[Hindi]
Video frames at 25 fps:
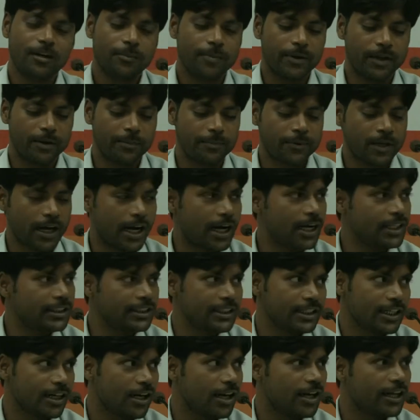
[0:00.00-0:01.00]
पर हम कागज़
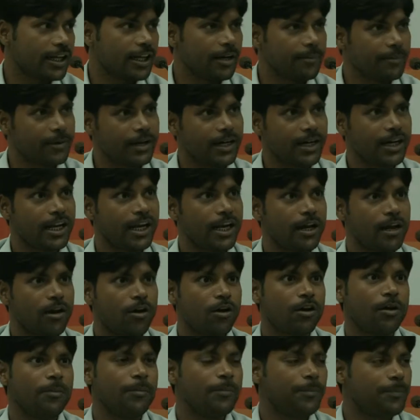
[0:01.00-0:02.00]
निकाल के हम घर आए
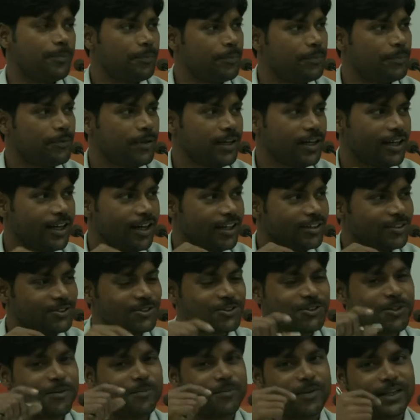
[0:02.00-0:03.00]
और हम पूरी रात
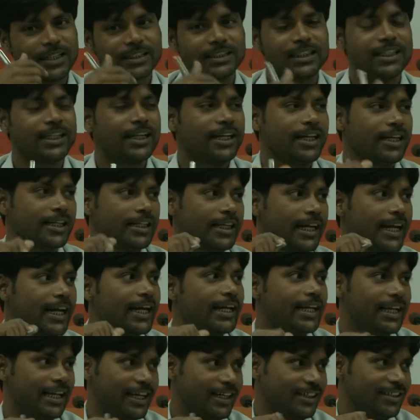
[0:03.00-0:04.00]
उसको पढ़ते रहे कि है
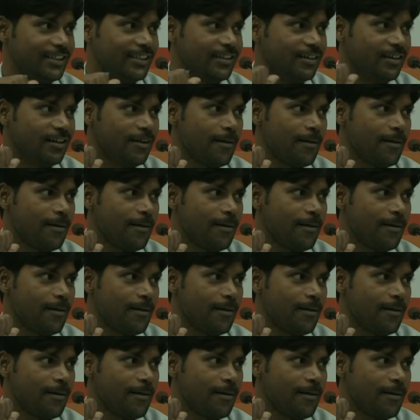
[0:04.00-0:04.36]
क्या ये